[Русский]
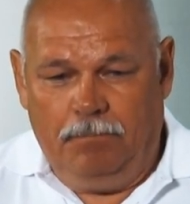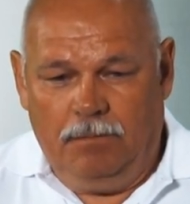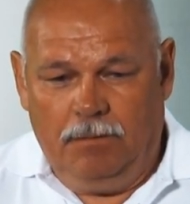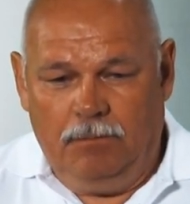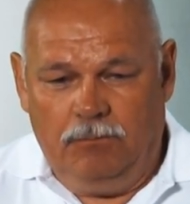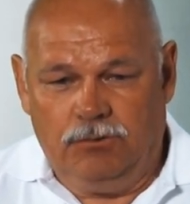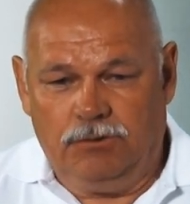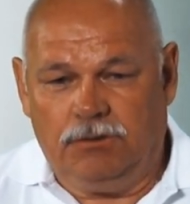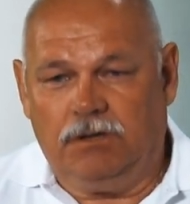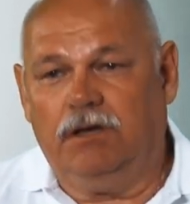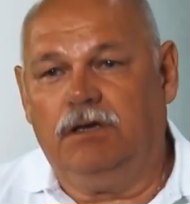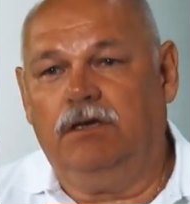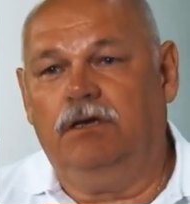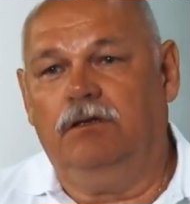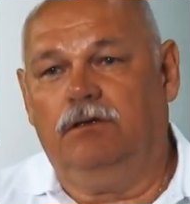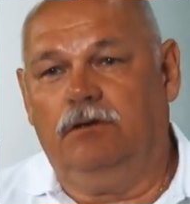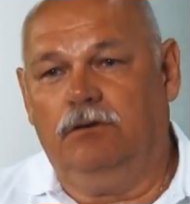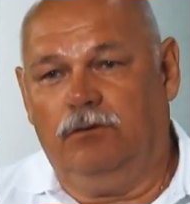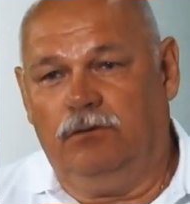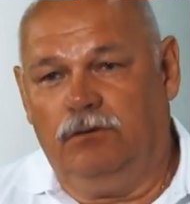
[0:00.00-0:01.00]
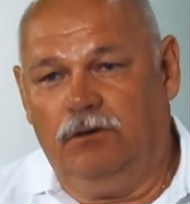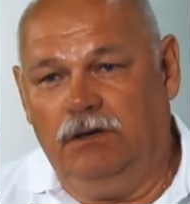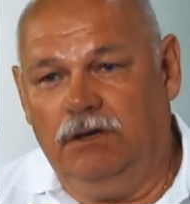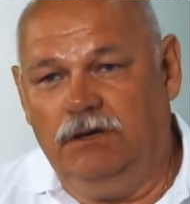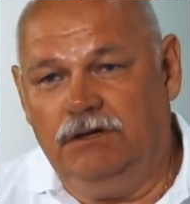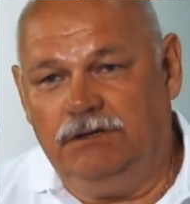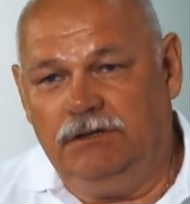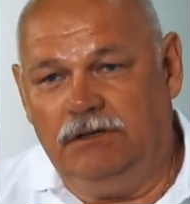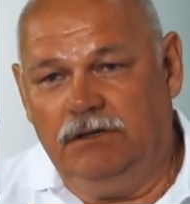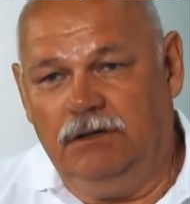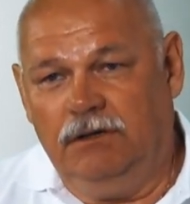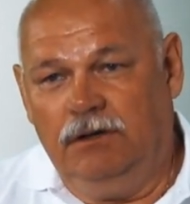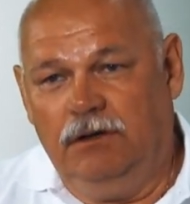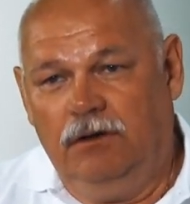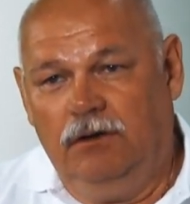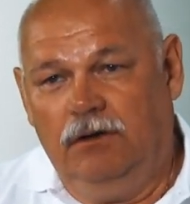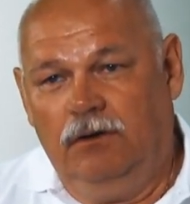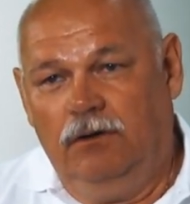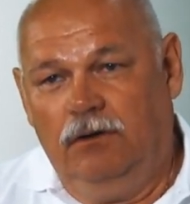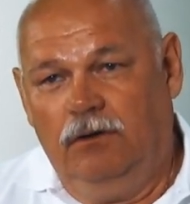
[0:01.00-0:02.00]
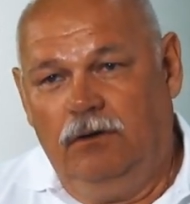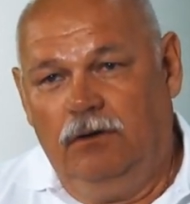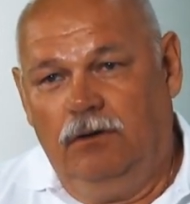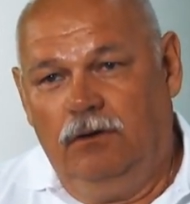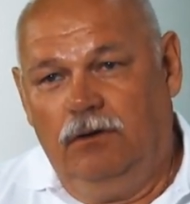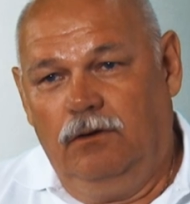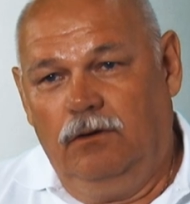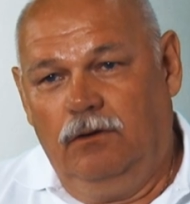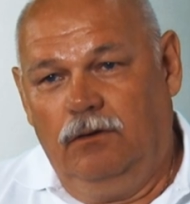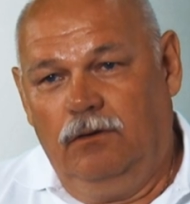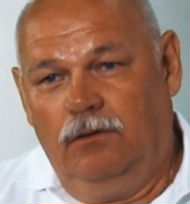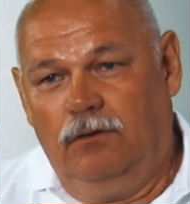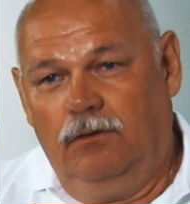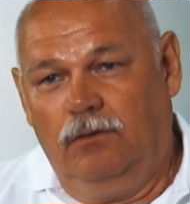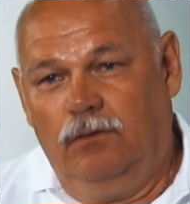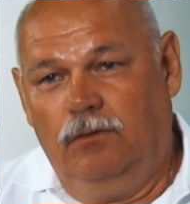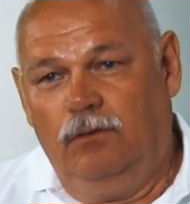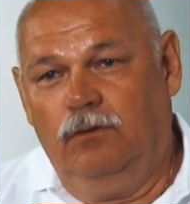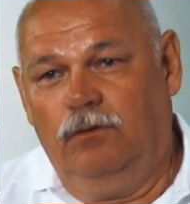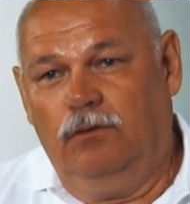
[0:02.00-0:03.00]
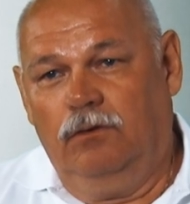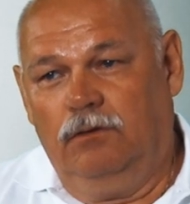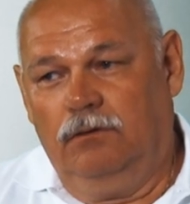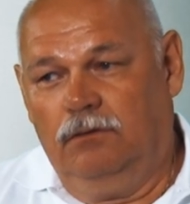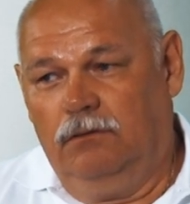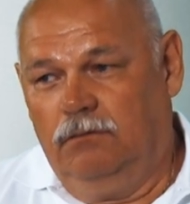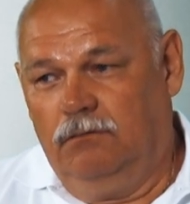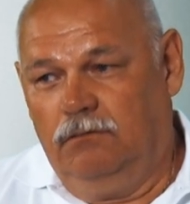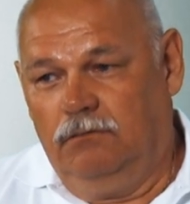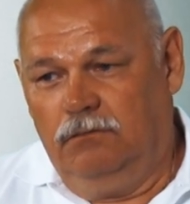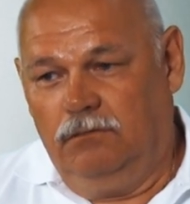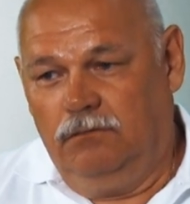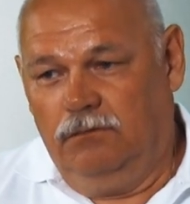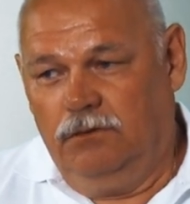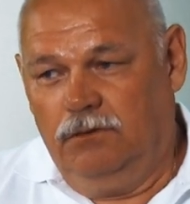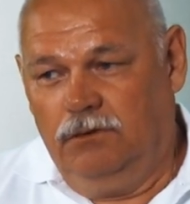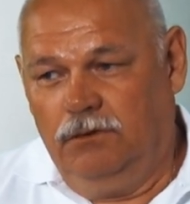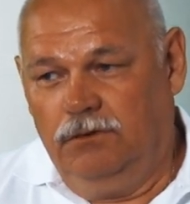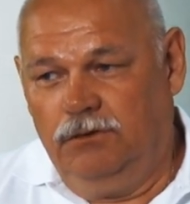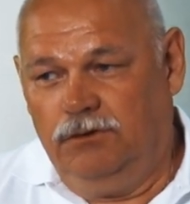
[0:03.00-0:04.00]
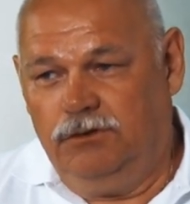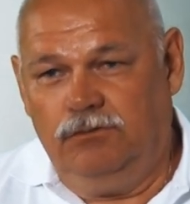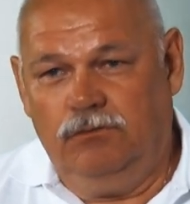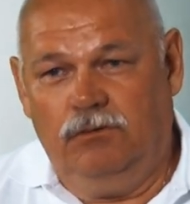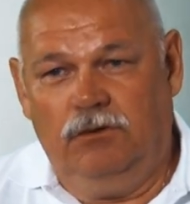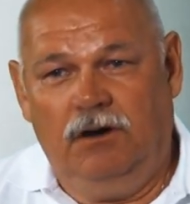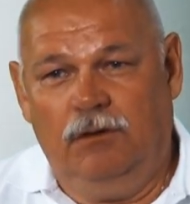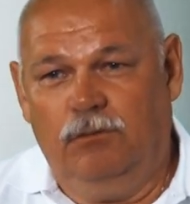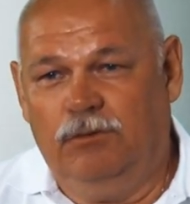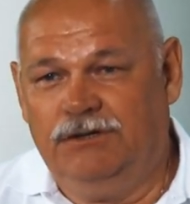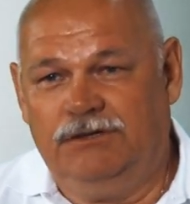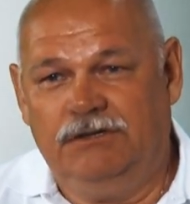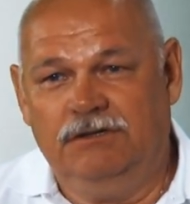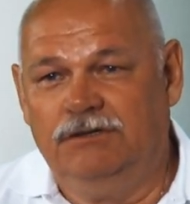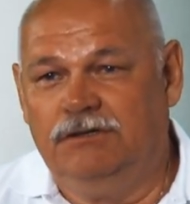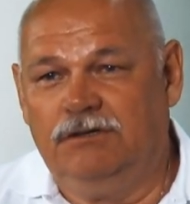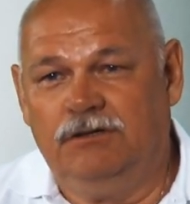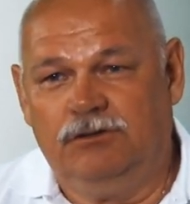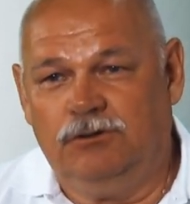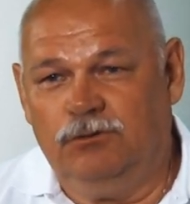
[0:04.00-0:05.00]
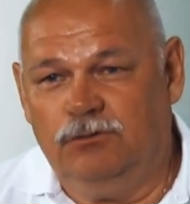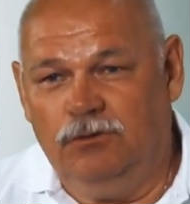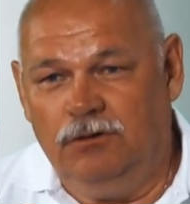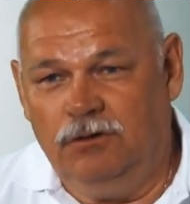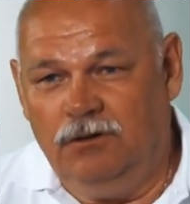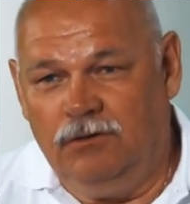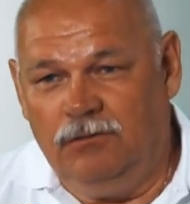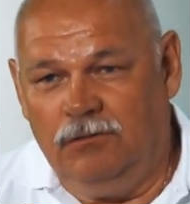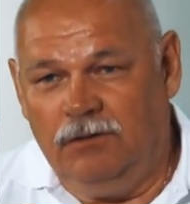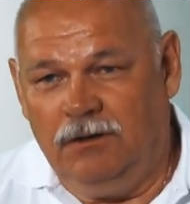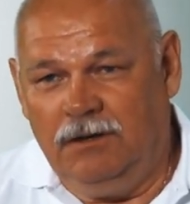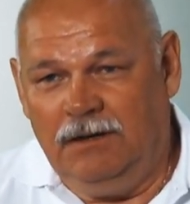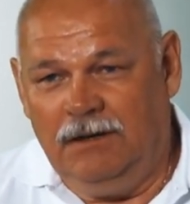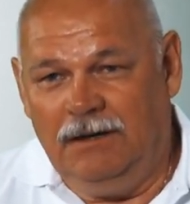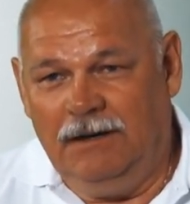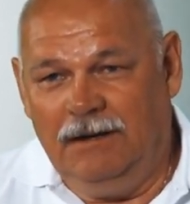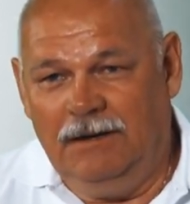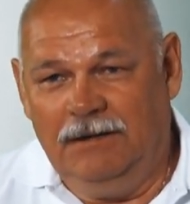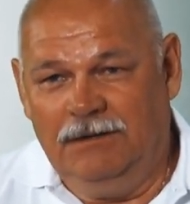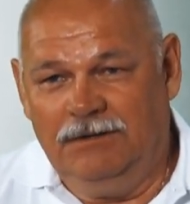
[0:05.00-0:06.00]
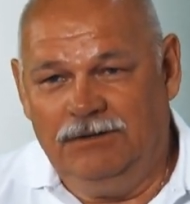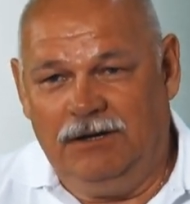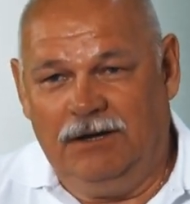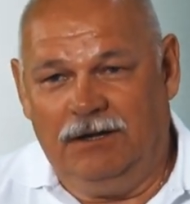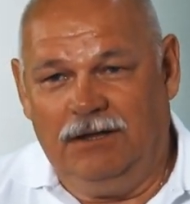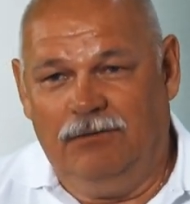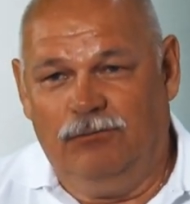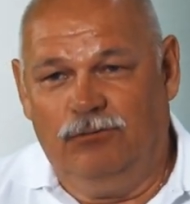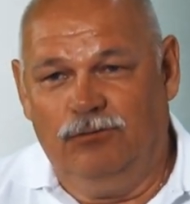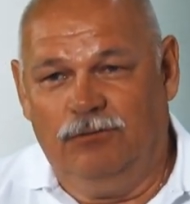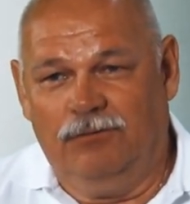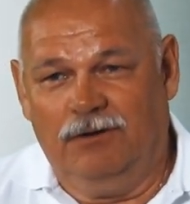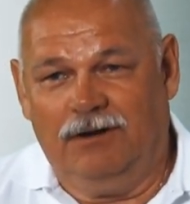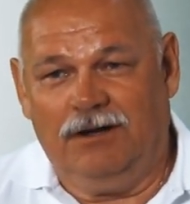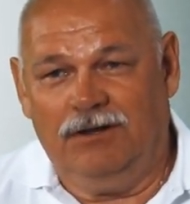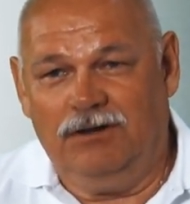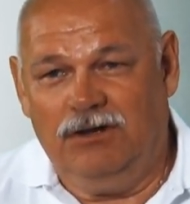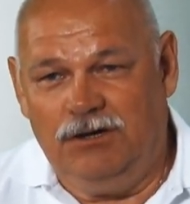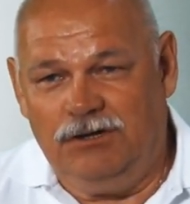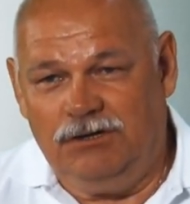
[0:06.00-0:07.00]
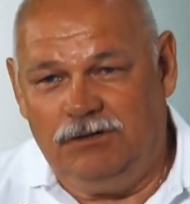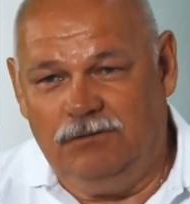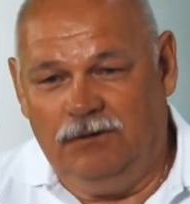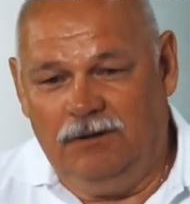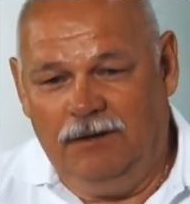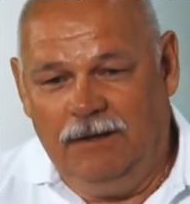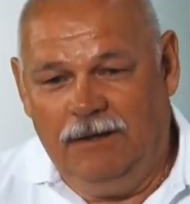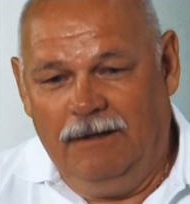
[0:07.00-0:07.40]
может какие-то другие силы но чего-либо сенсационного и из ряда вон выходящего